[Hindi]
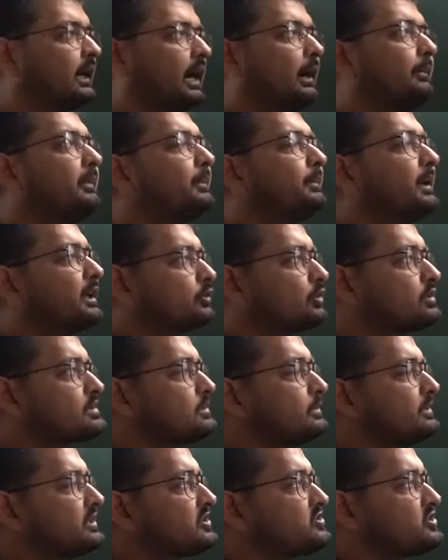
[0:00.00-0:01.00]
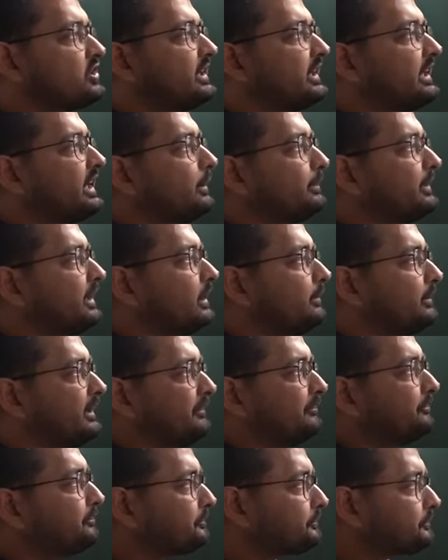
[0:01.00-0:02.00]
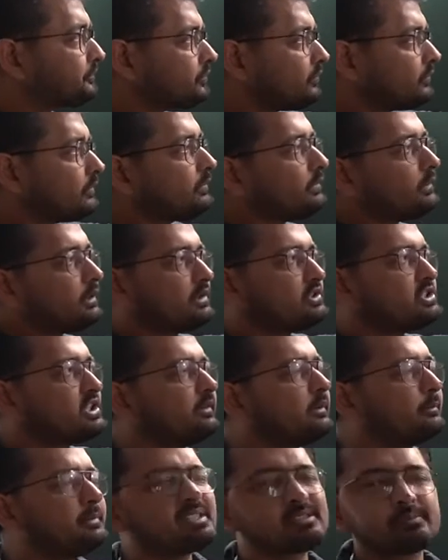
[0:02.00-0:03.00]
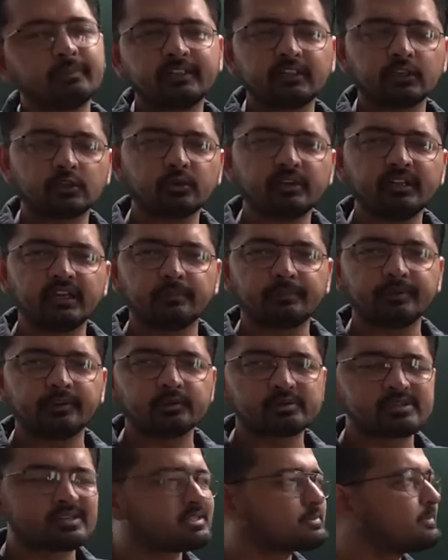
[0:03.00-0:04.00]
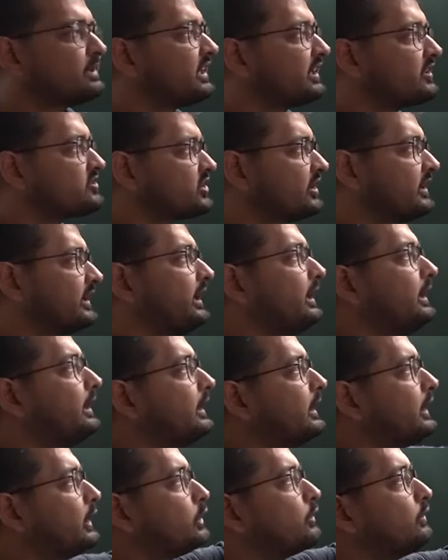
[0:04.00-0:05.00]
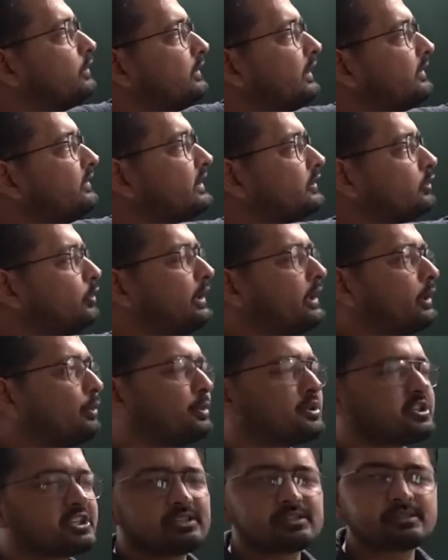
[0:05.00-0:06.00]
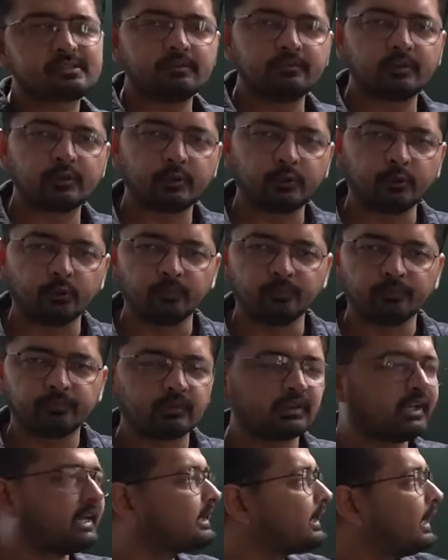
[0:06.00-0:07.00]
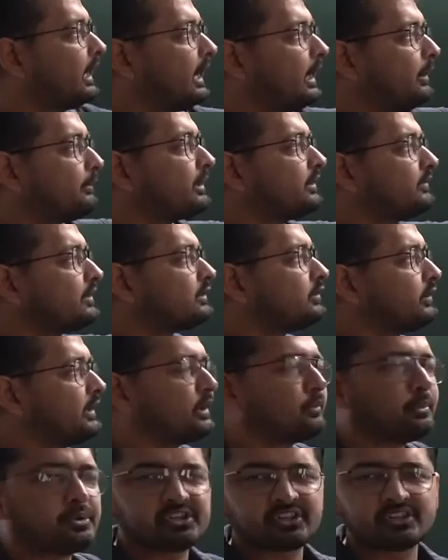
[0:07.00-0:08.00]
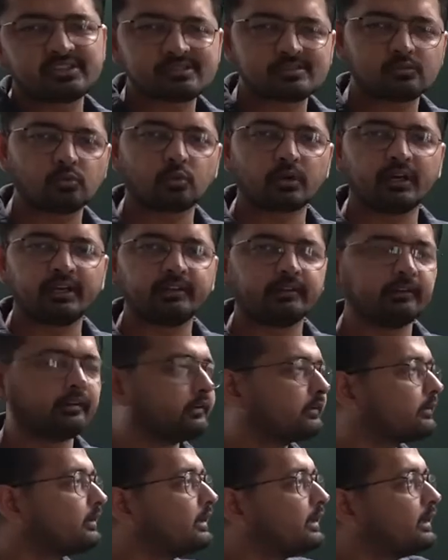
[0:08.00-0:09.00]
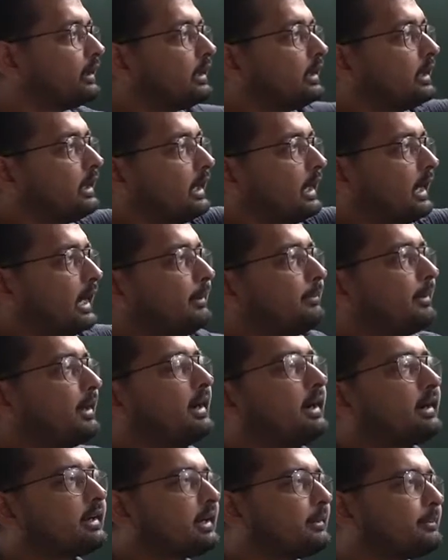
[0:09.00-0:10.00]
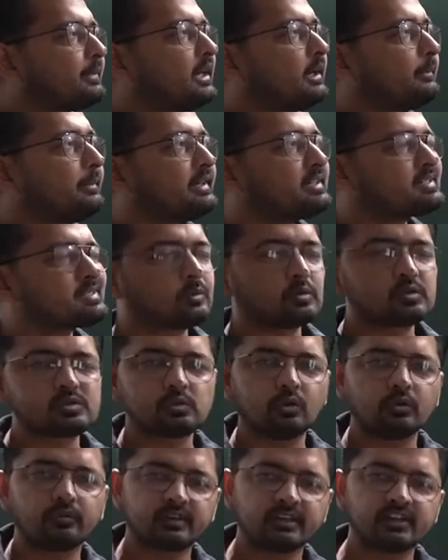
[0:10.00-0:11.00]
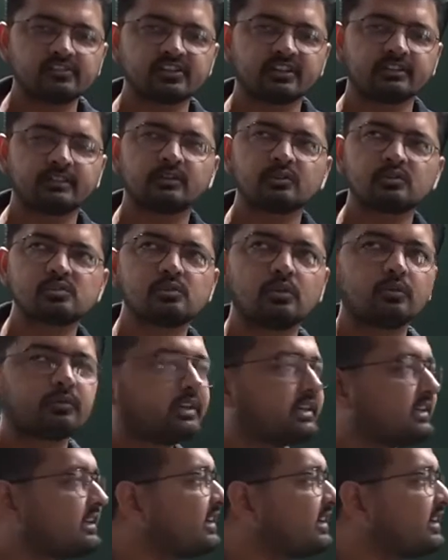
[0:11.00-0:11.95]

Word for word: अब मेरी बात को समझ के चलेंगे आप यहाँ पे जब हम इस मेथड को यहाँ पे यूजर्स में लेके चलेंगे यू विल हैविंग थ्री इक्वेशंस गिवन टू यू लाइक आई एम गिवन थ्री इक्वेशंस राइट हियर अब अगर आप यहाँ पे इसको सोल्व करना चाहते हैं तो सोल्व करने